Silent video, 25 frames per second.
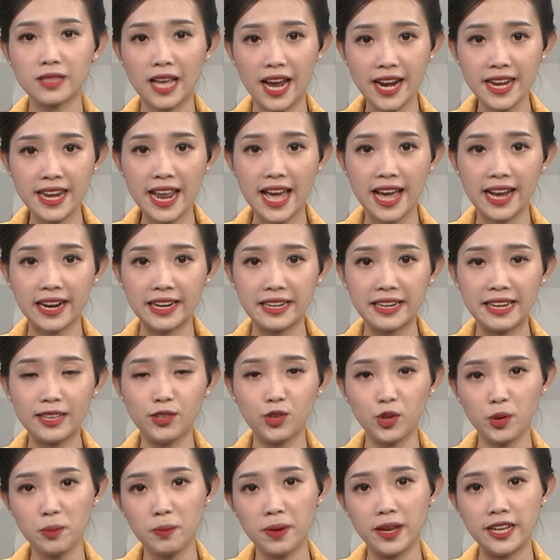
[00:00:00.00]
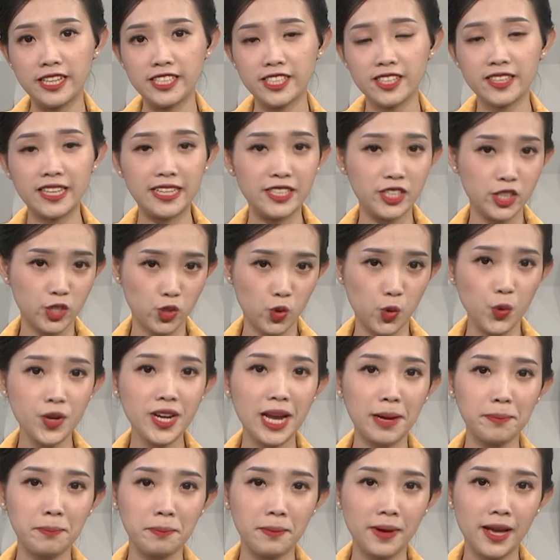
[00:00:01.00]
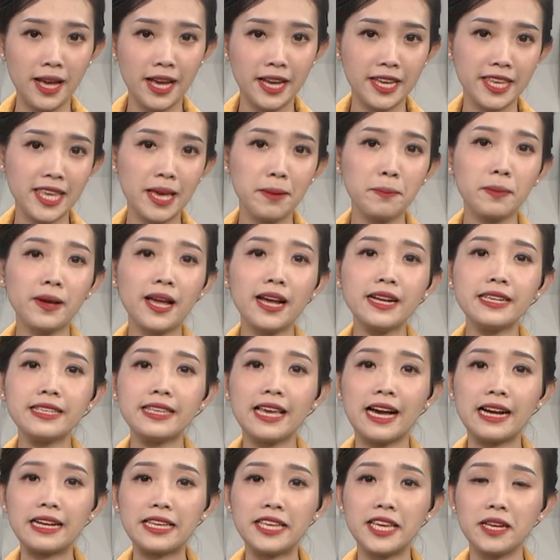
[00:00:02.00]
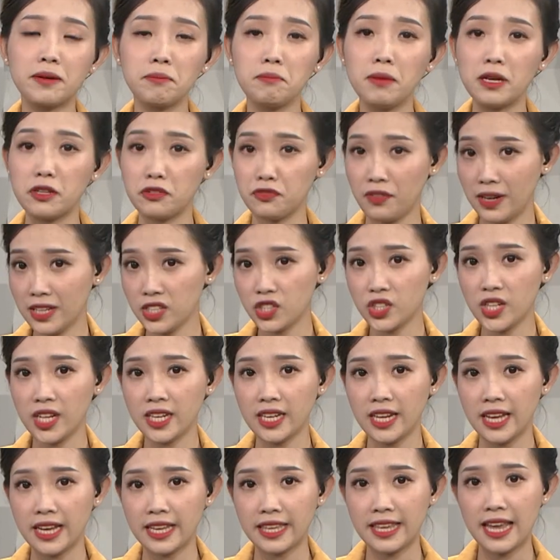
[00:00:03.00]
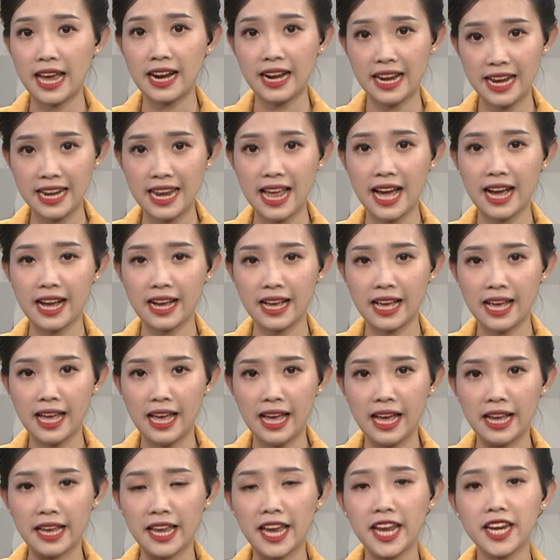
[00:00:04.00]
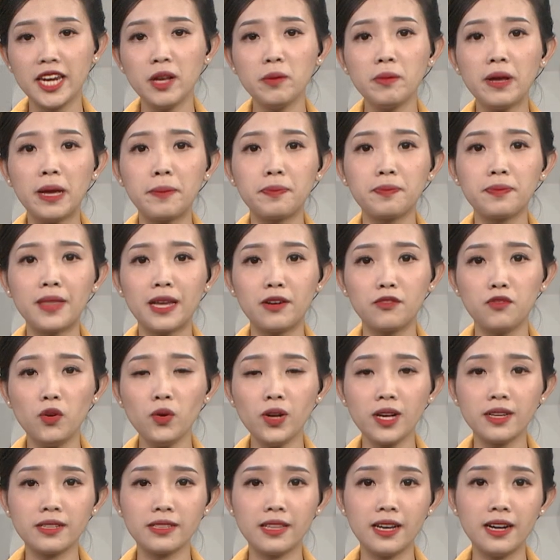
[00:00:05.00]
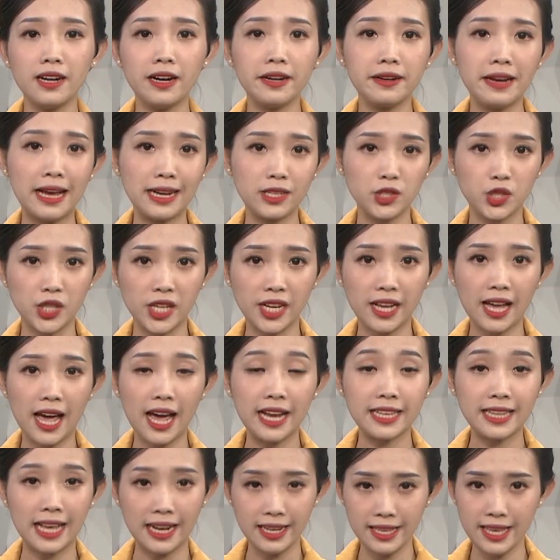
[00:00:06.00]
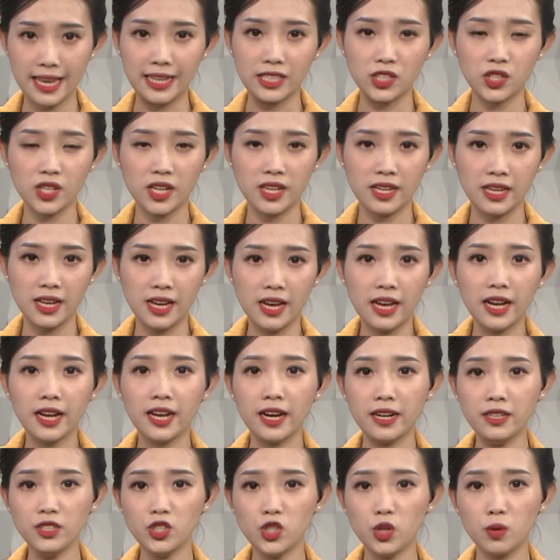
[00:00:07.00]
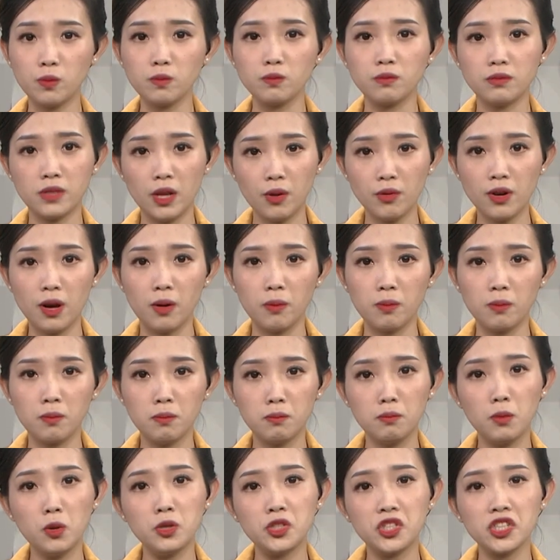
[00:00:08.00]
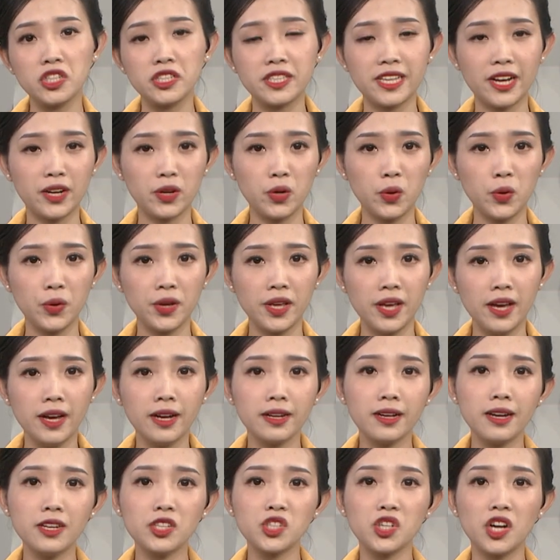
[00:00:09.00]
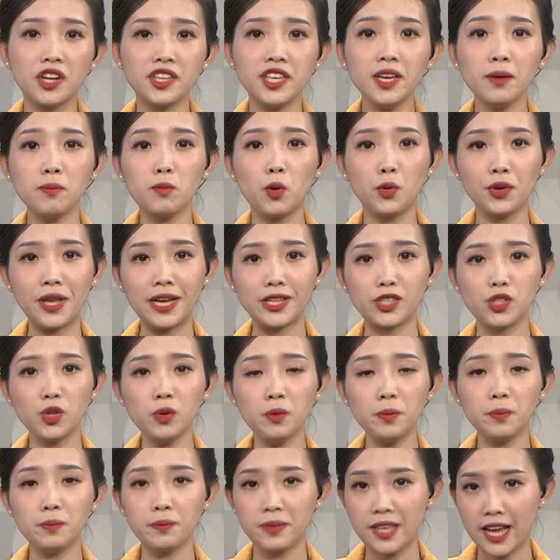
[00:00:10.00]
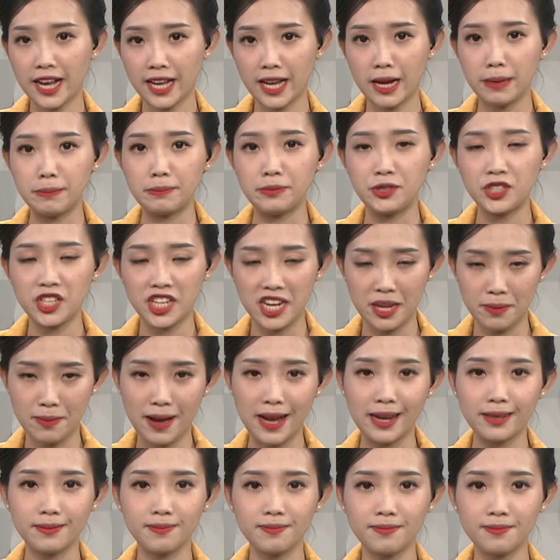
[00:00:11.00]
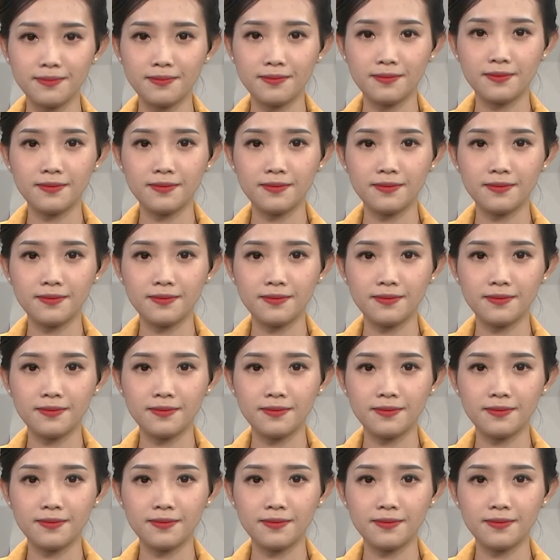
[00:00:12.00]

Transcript: động tái đàn để chuẩn bị cho thị trường cuối năm nhằm ngăn chặn dịch bệnh phát sinh và lây lan. Ngành nông nghiệp thành phố Cần Thơ đang triển khai tháng vệ sinh, khử trùng, tiêu độc, môi trường chăn nuôi, cơ sở giết mổ gia súc, gia cầm trên địa bàn.